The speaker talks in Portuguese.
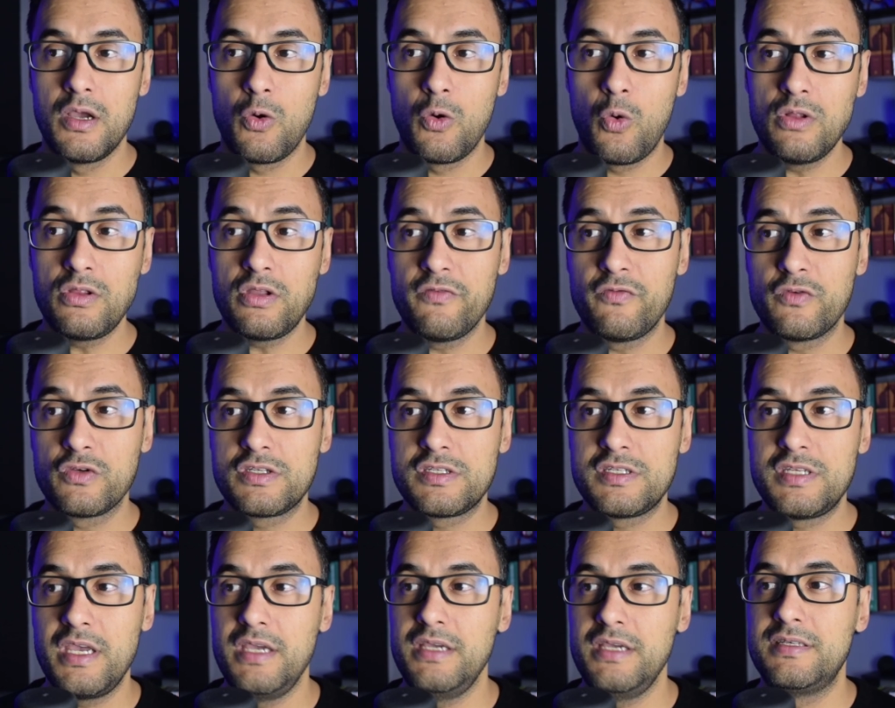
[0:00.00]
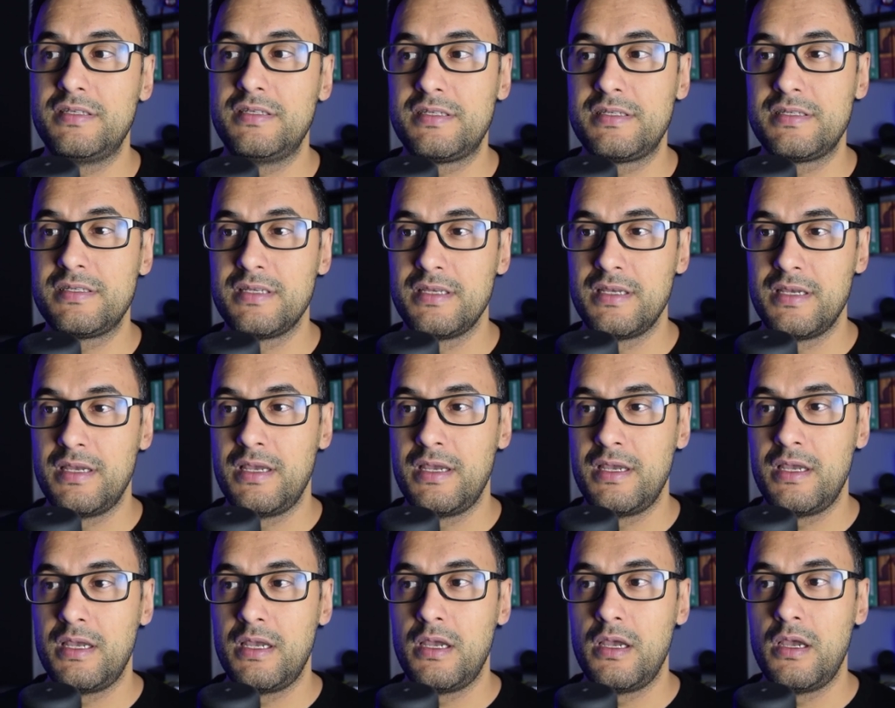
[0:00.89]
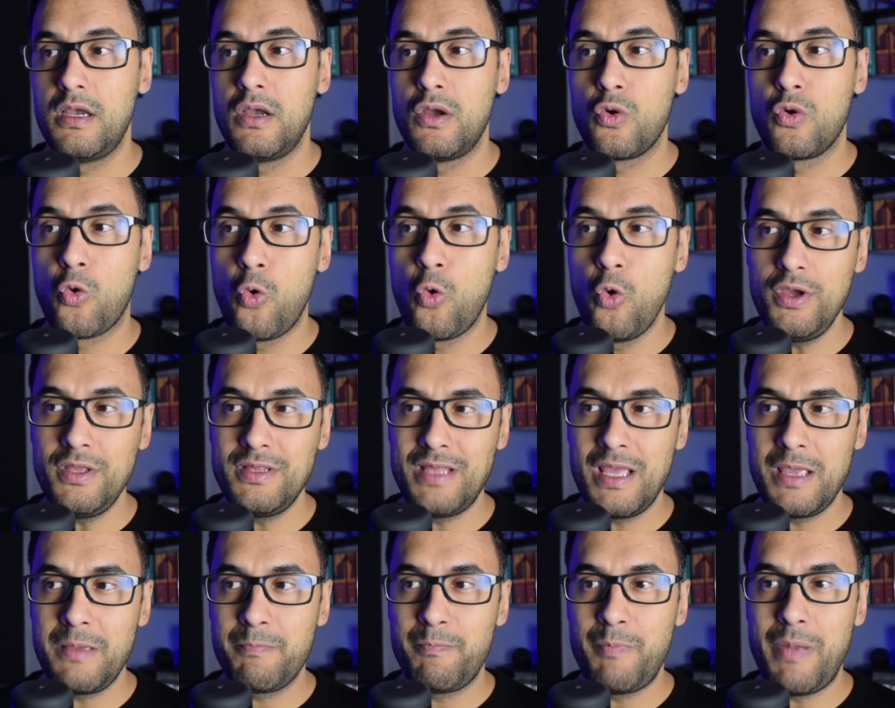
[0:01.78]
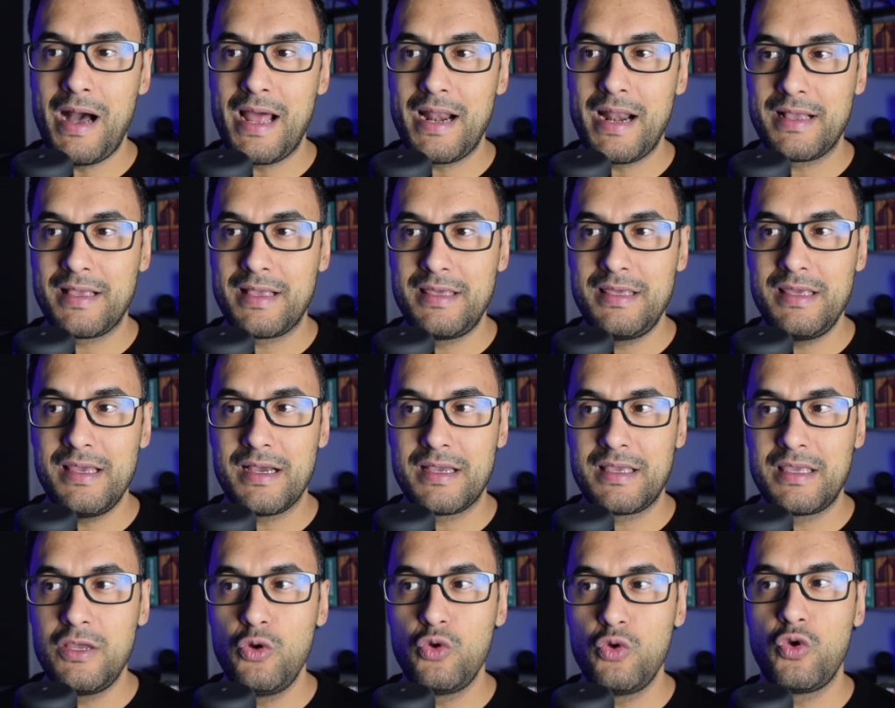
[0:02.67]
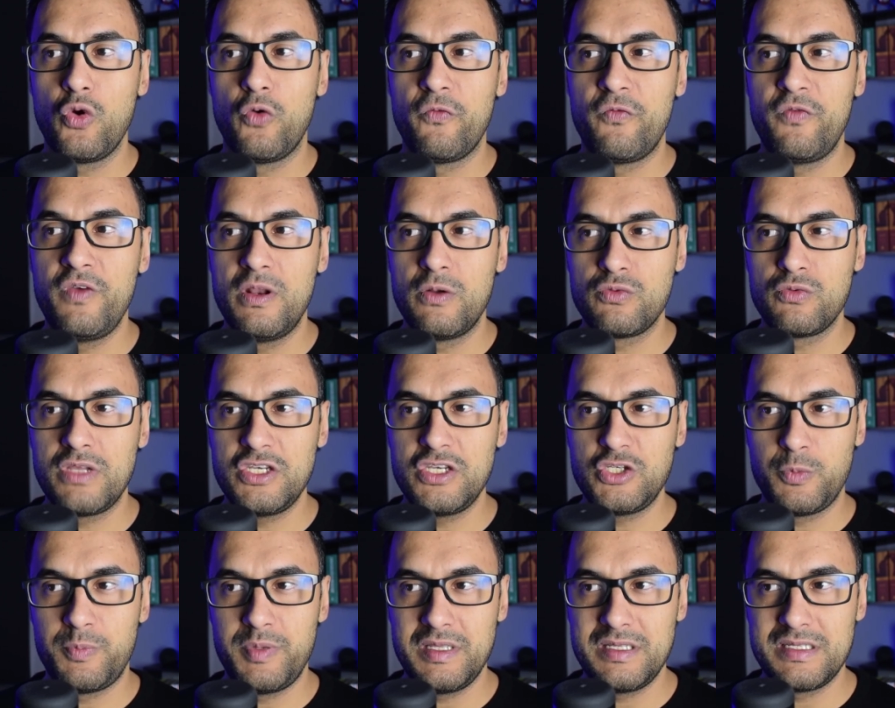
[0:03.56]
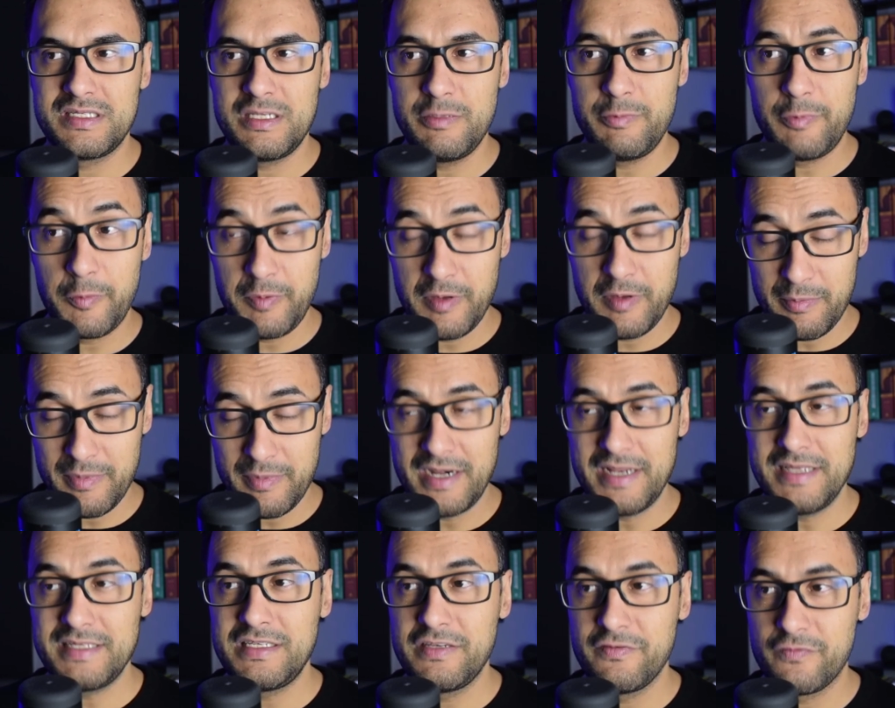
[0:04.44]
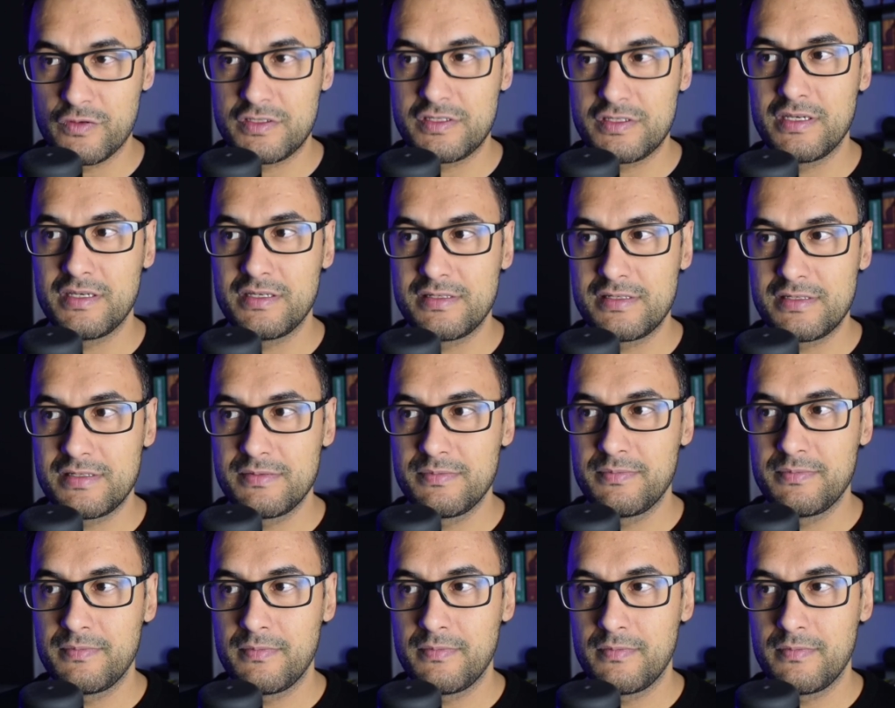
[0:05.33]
Quanto a vocês, cuidem para que aquilo que ouviram desde o princípio permaneça em vocês.